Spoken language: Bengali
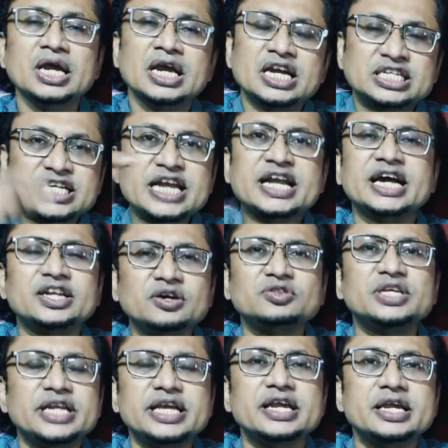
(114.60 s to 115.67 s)
সেখানেও
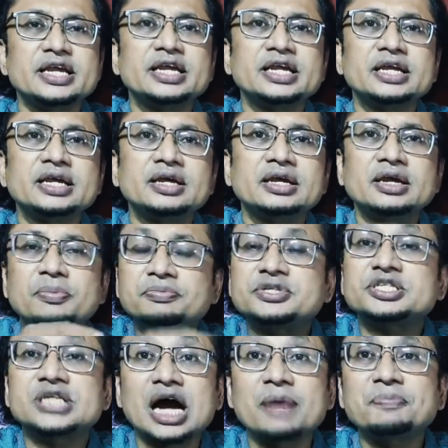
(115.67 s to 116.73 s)
তিনি
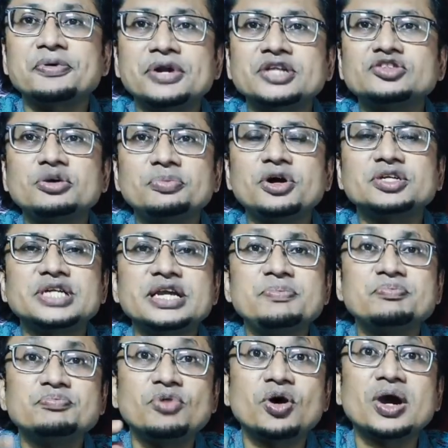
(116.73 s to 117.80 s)
স্থাপনা তো বটেই
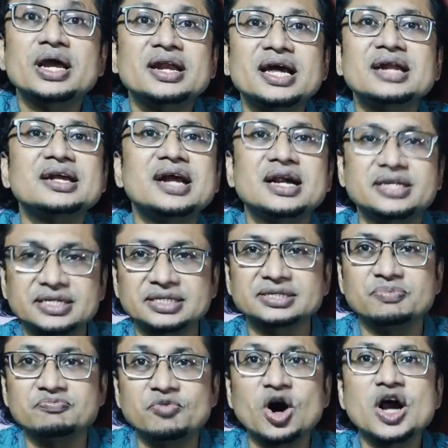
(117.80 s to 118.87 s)
ময়লার গাড়ি
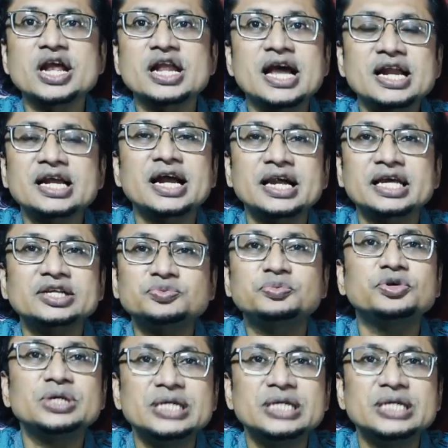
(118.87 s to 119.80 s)
ময়লার গাড়ি পুড়িয়ে